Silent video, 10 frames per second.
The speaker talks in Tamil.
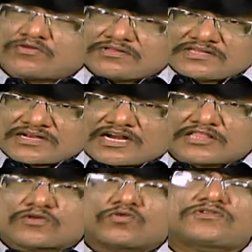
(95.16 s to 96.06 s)
இந்த
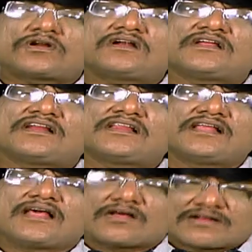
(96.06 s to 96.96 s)
கடந்த நூற்றாண்டுகளில்
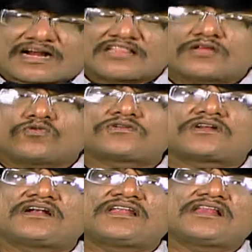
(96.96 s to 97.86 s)
கடந்த
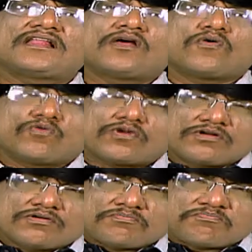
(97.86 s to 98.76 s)
நூற்றாண்டில் ஒரு
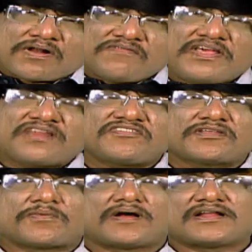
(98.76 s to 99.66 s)
பல்வேறு
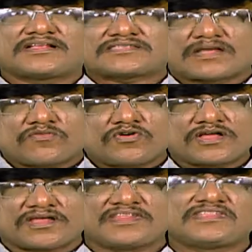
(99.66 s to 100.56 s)
விதமான
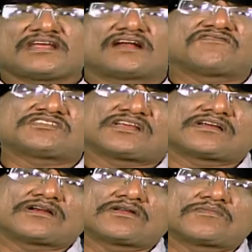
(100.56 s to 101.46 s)
சமூக ரீதியான
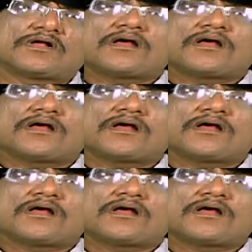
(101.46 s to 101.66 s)
விஷயங்களும்